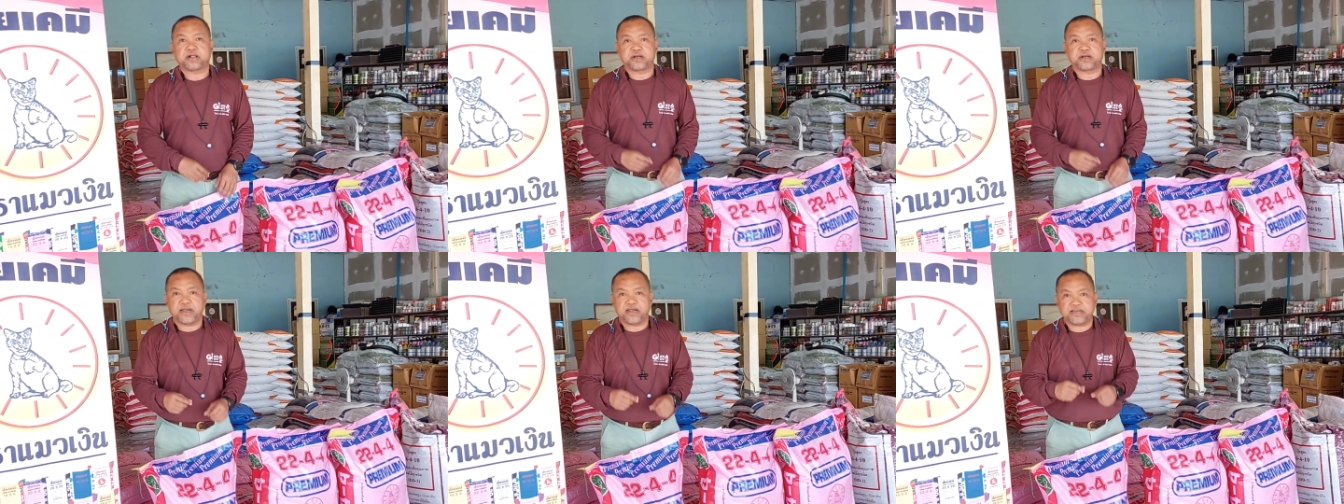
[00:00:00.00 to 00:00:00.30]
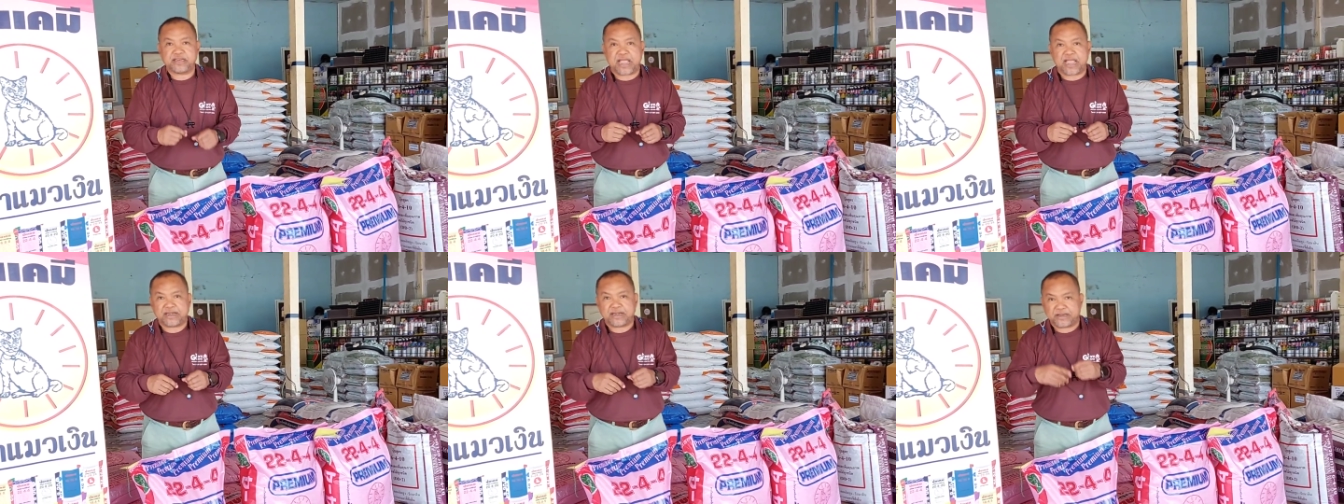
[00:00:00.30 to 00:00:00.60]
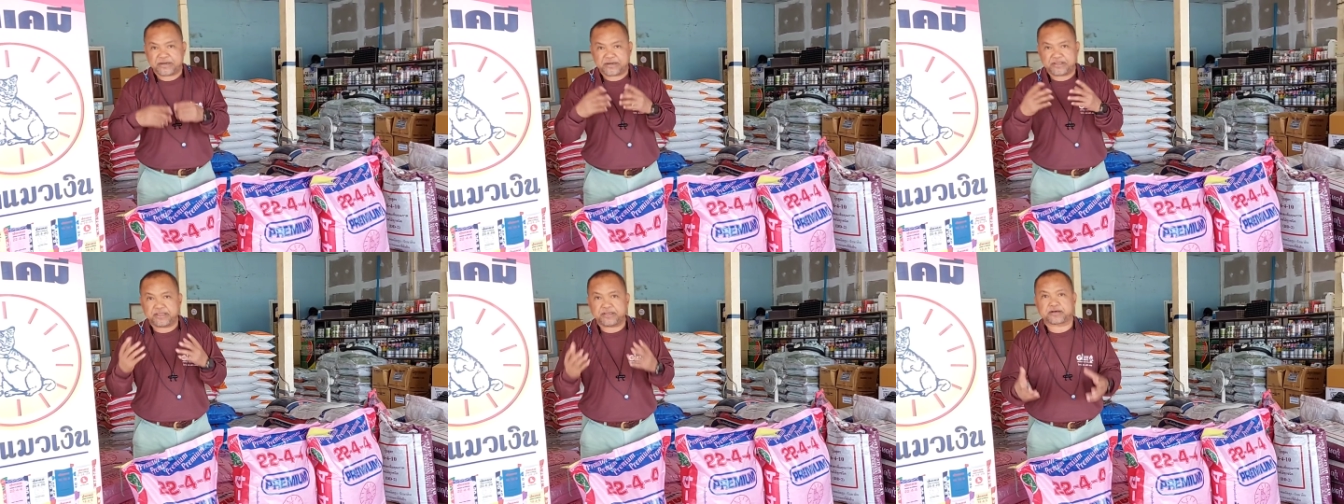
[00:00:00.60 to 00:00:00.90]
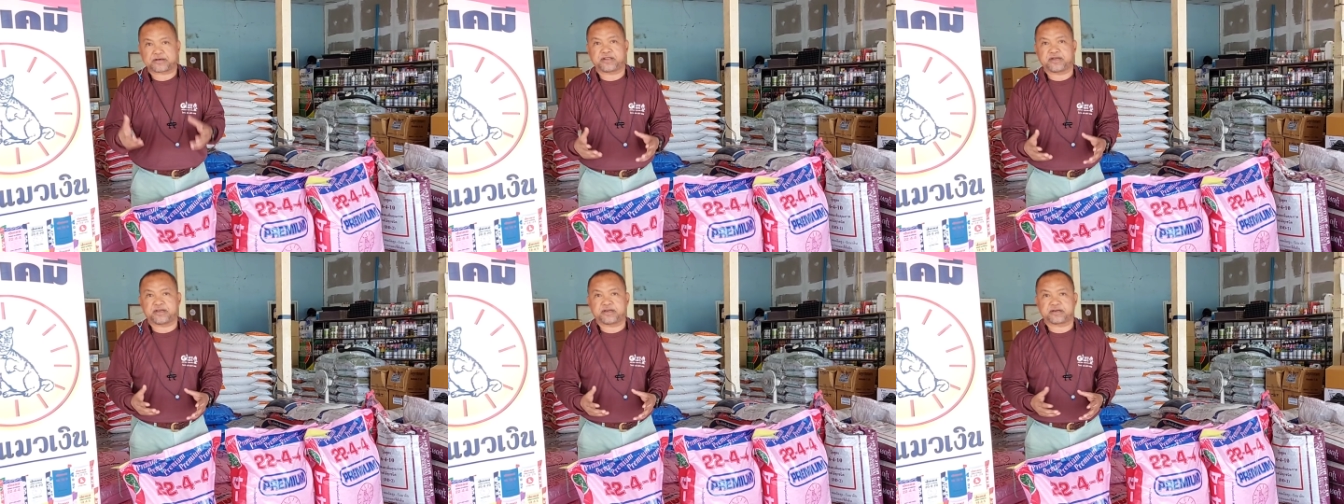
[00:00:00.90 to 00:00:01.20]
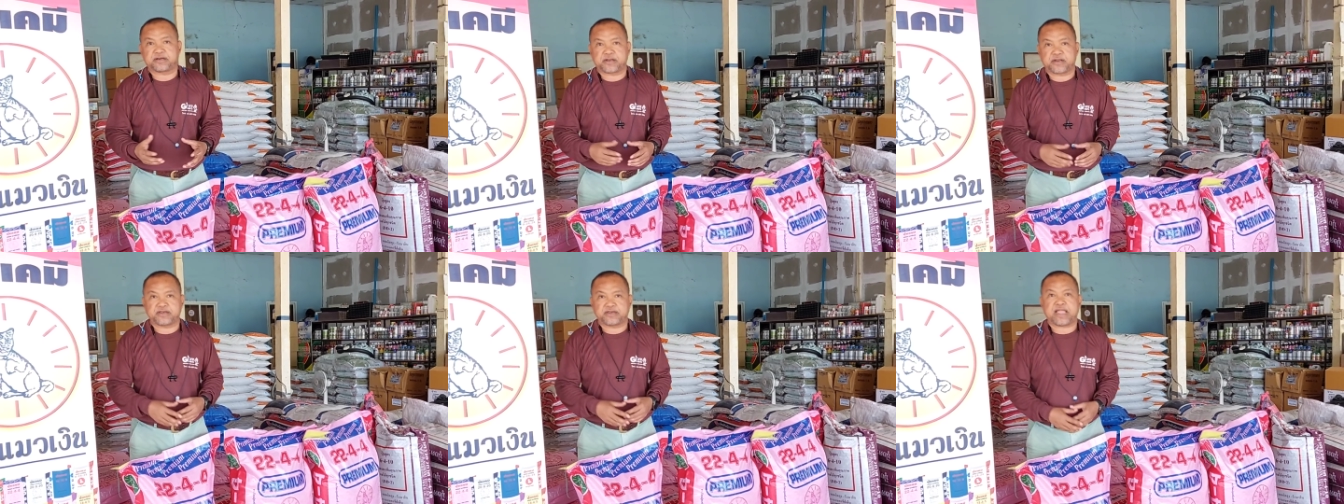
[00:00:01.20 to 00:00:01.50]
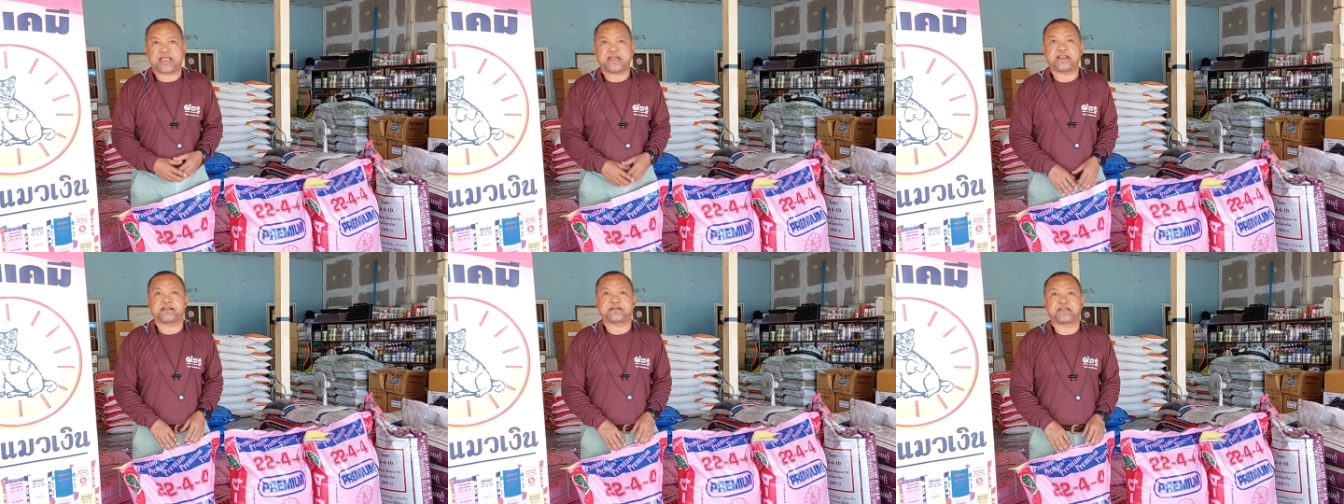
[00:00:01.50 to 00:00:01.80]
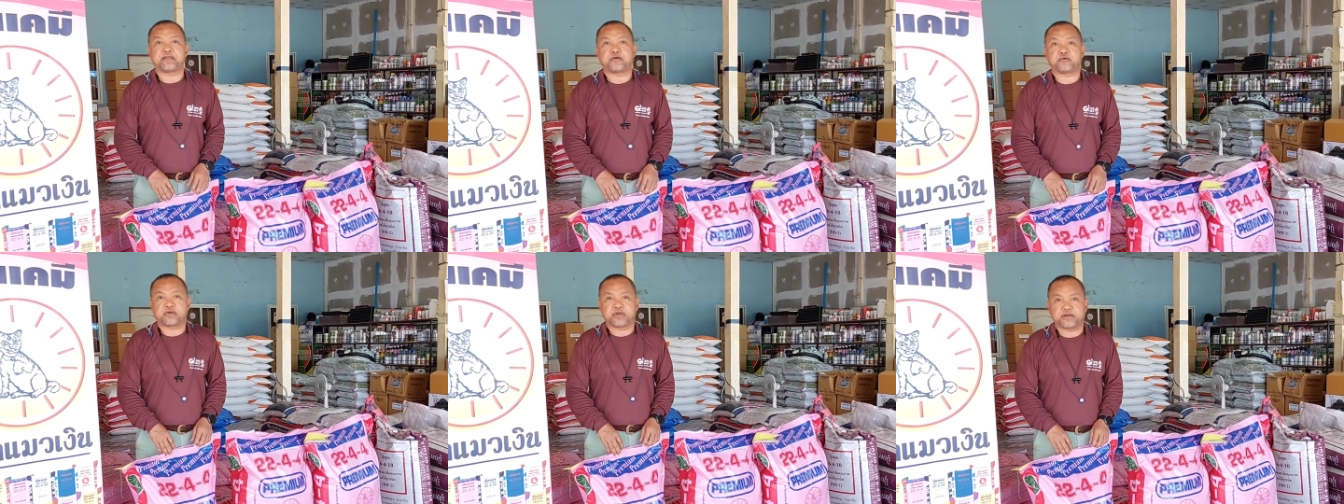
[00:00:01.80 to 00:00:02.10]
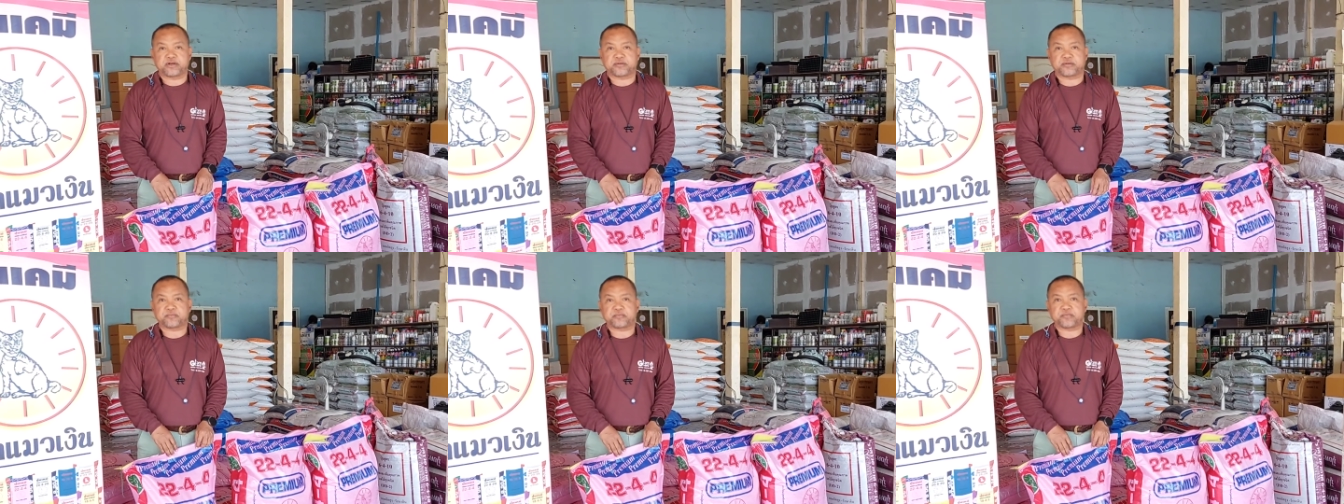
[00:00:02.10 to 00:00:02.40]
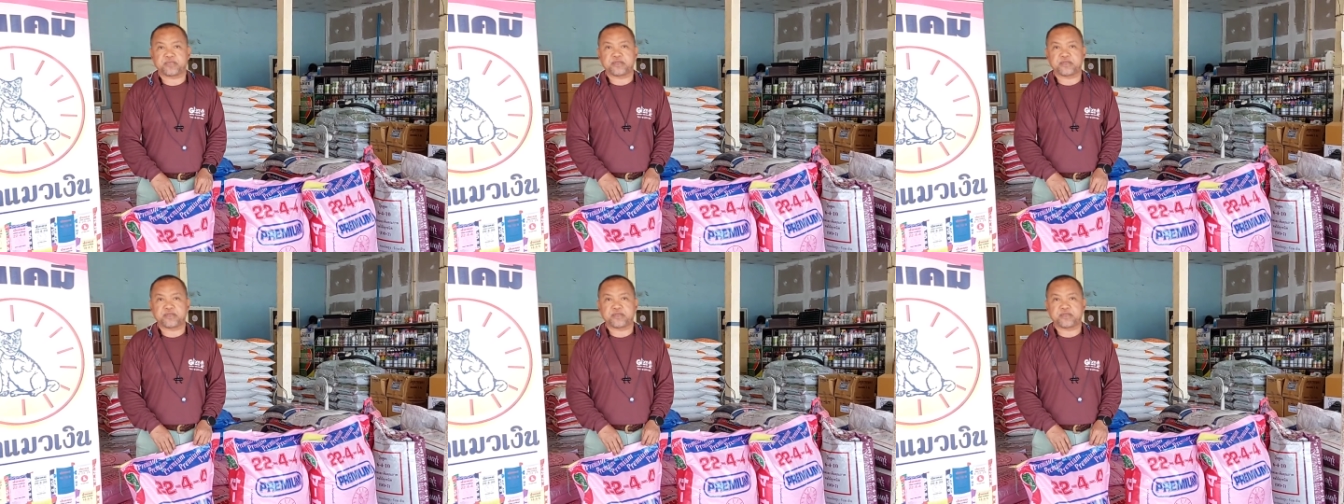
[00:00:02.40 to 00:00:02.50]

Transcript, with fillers: เคลื่อนย้ายได้ดีขึ้นเคลื่อนย้ายได้เร็วขึ้น